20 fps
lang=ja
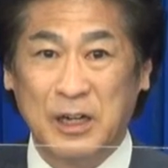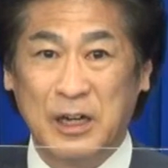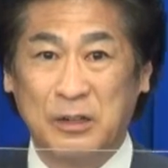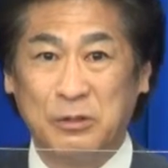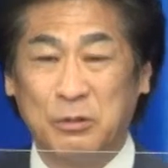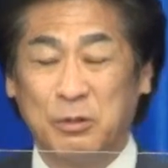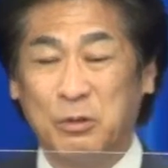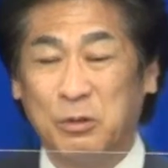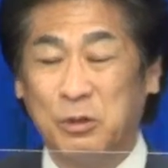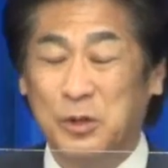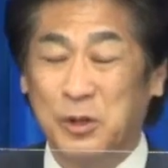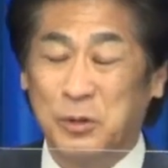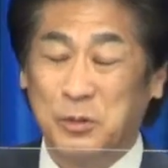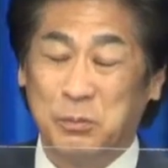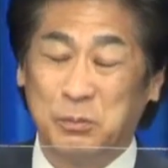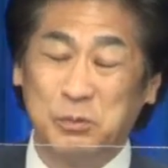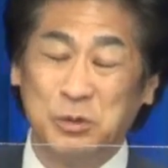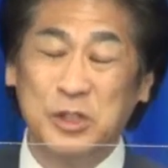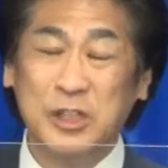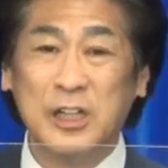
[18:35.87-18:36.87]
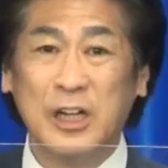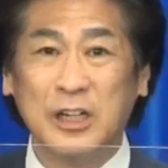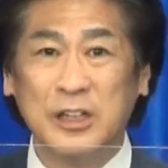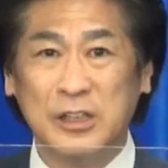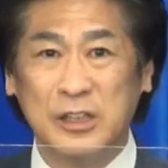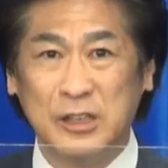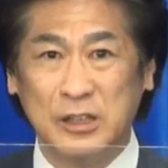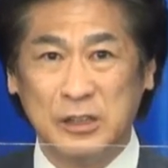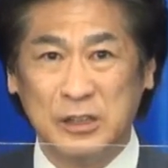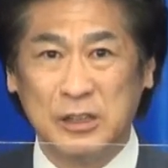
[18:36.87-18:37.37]
あの無理や
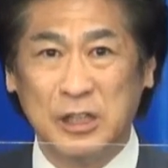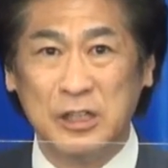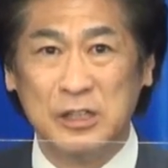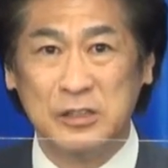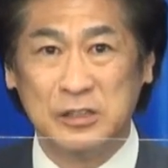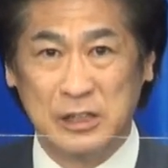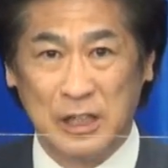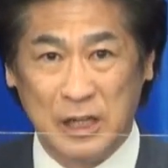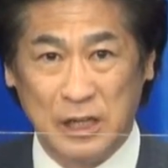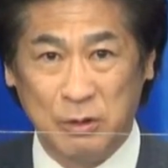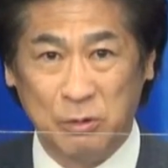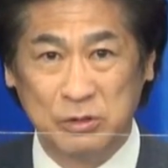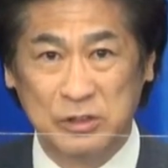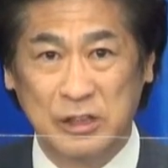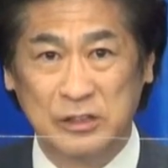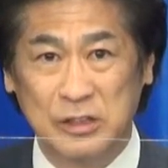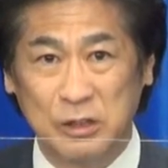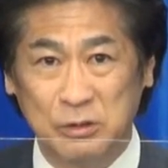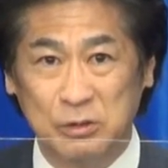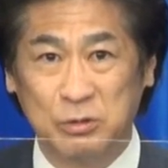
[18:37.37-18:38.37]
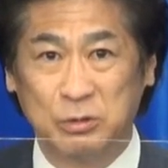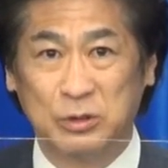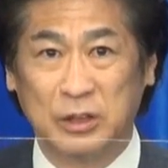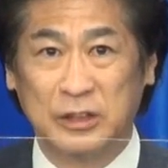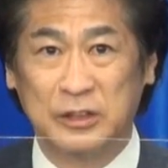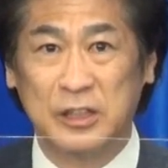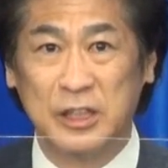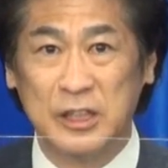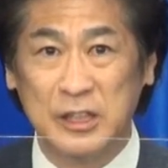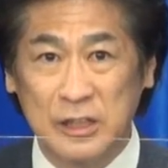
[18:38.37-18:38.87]
り検査をさせるってこと
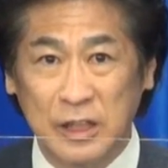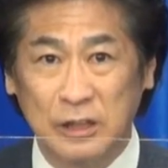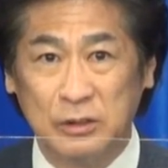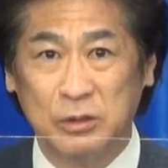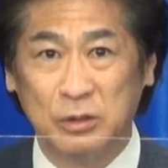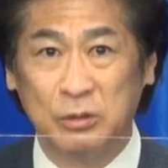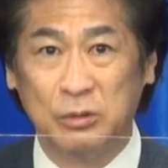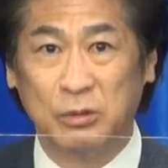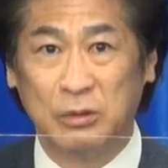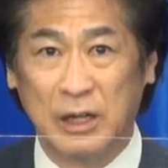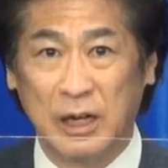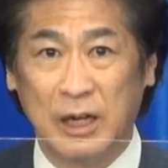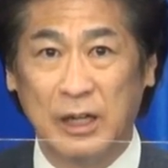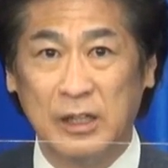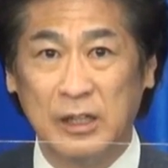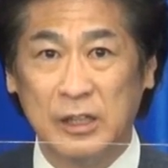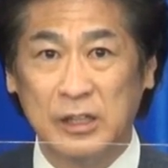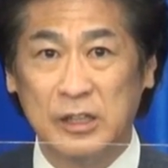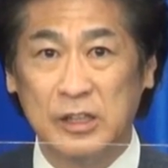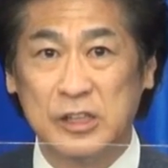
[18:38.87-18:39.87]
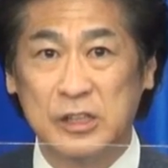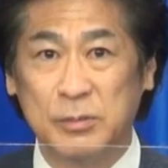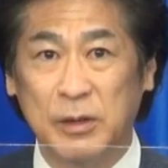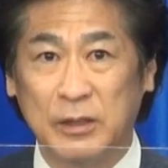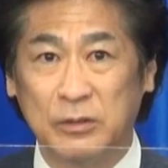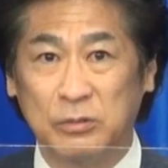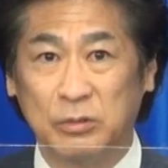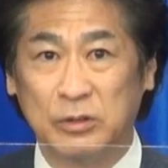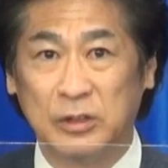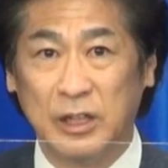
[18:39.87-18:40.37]
ができないというのが一
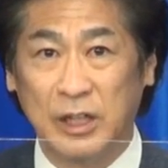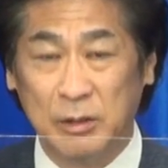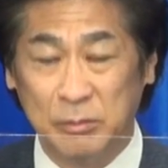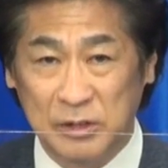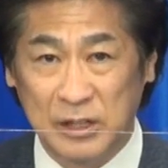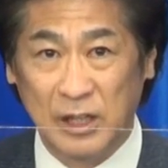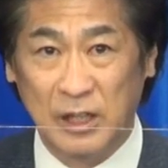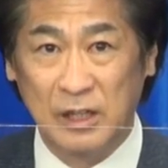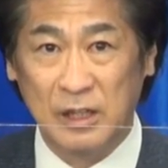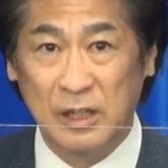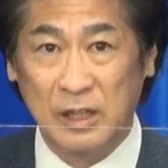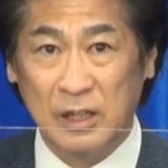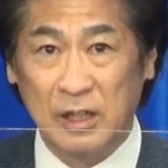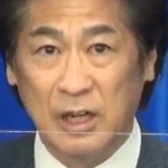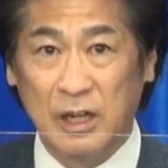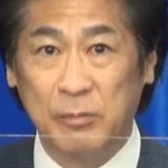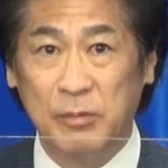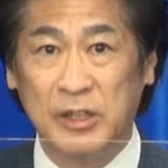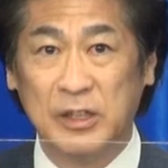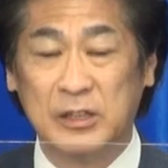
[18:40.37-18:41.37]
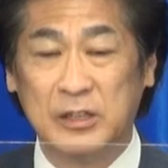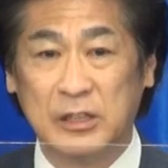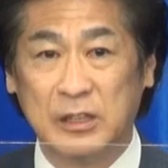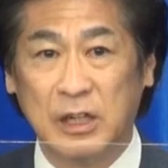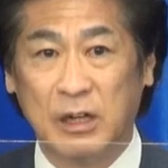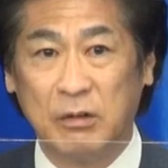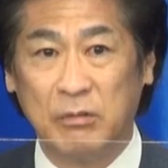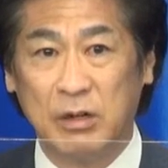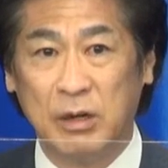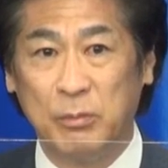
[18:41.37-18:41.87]
番の悩みで
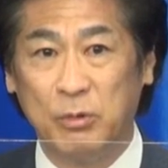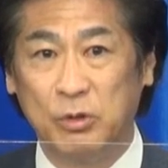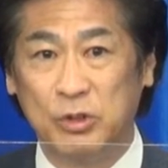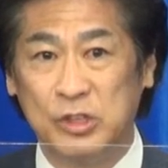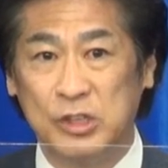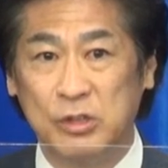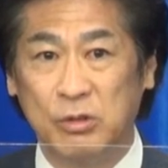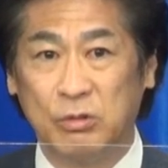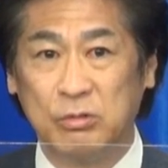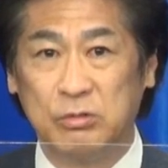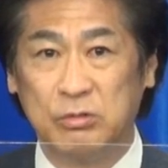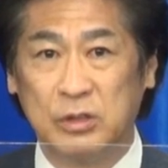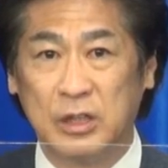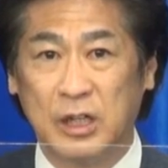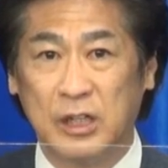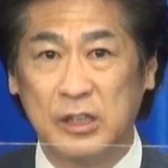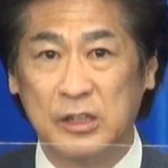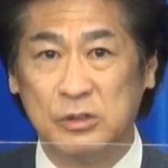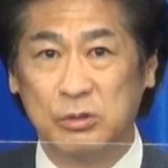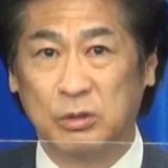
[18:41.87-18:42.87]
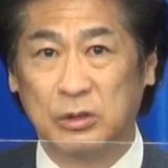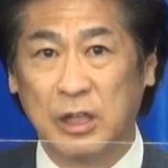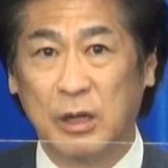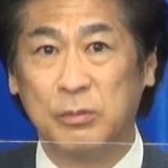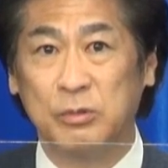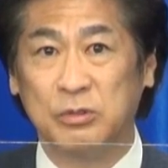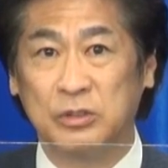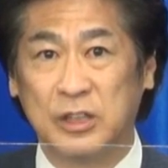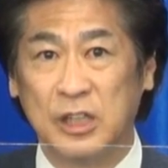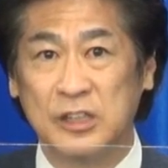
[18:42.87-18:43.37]
アメリカはもう2億回以上
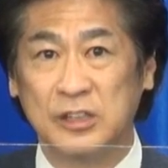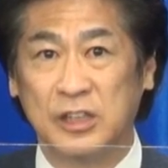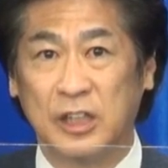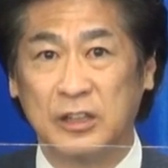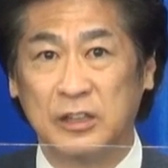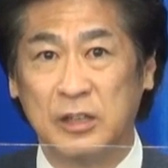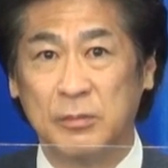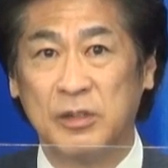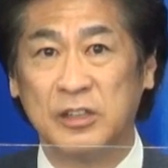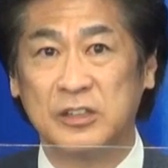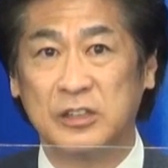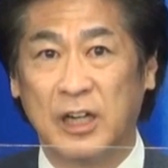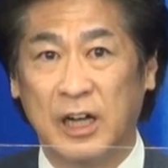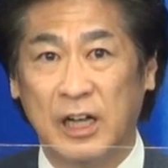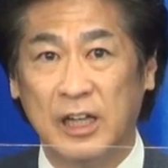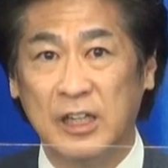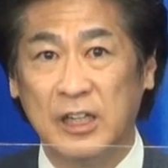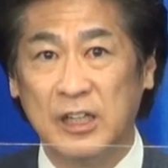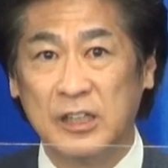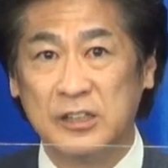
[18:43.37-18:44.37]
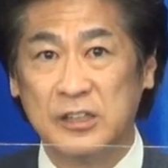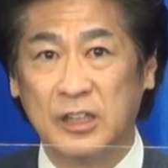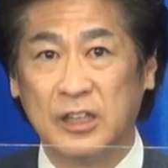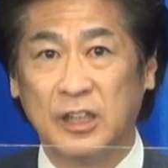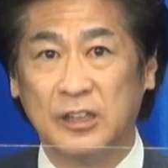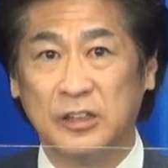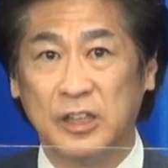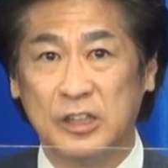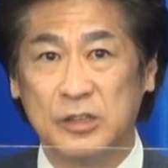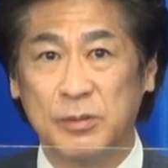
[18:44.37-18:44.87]
多分検査やってますが世
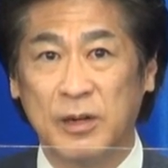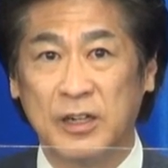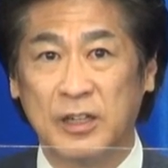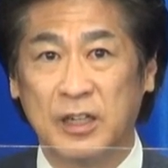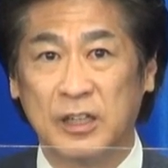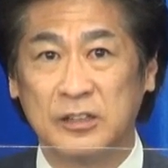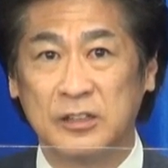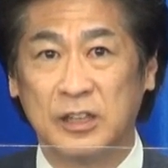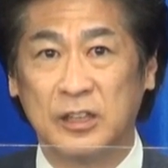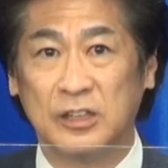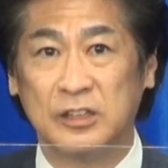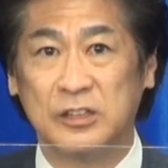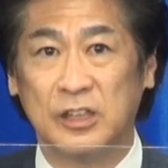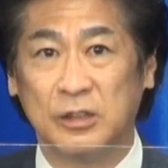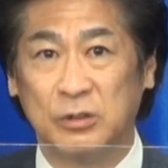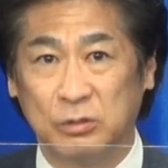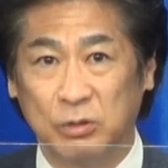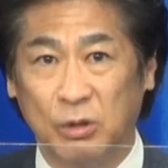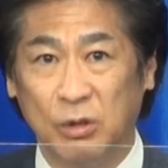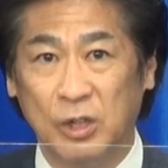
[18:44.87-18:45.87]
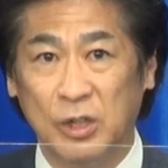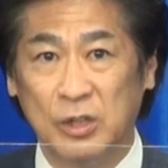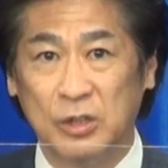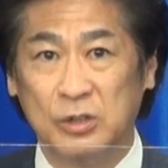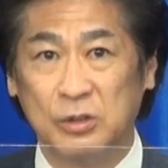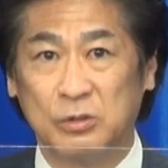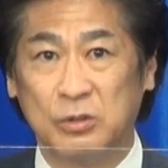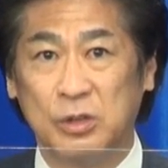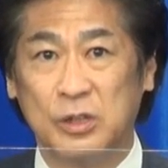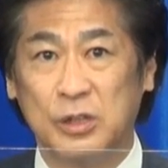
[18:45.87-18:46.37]
界で一番感染がしていると
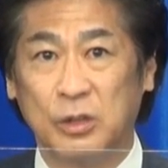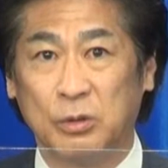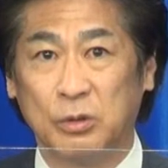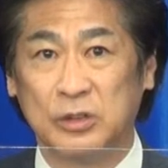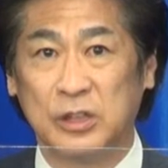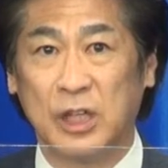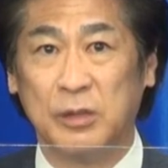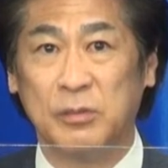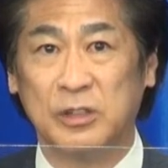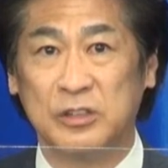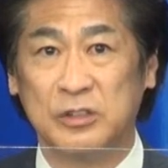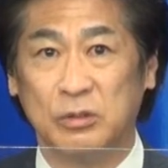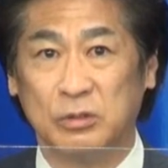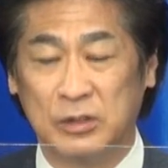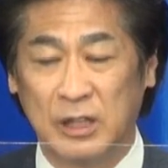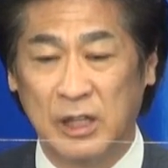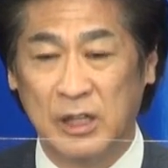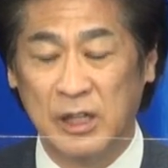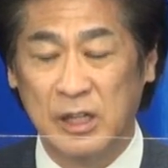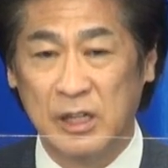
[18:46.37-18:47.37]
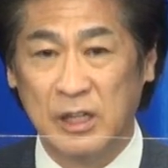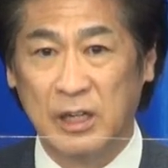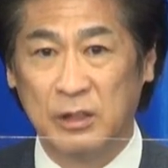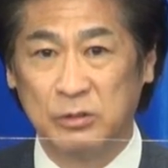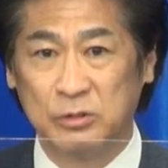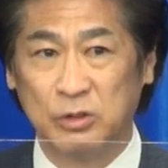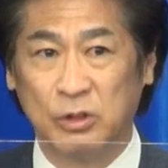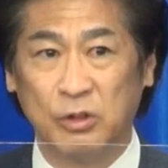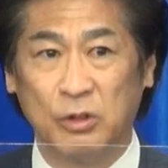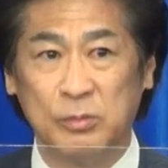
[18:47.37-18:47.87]
いう国でございますのであ
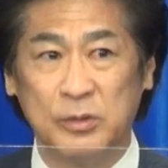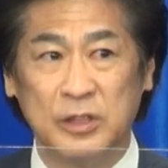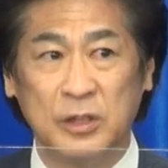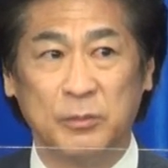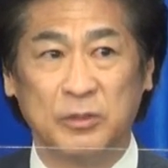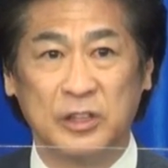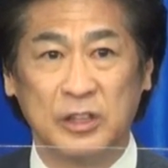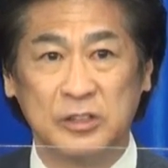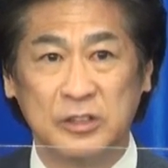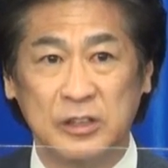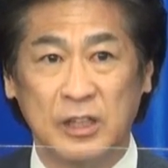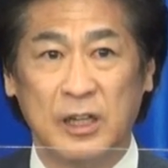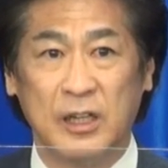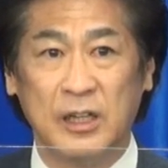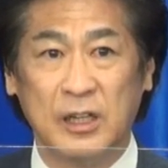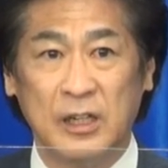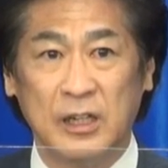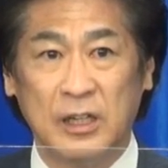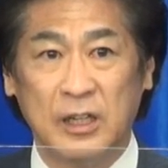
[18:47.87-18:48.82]
のそれを見てもですね、